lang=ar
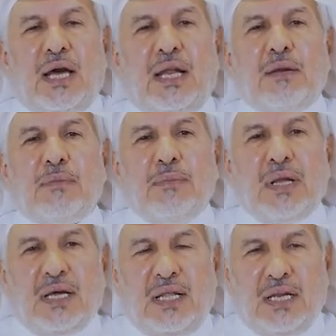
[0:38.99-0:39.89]
على
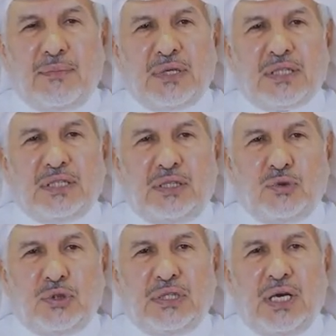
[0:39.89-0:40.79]
المملكة العربية
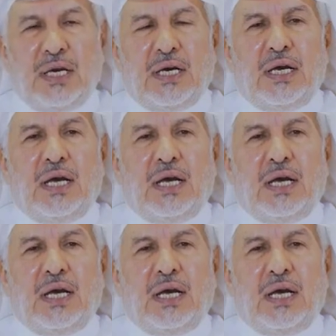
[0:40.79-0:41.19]
السعودية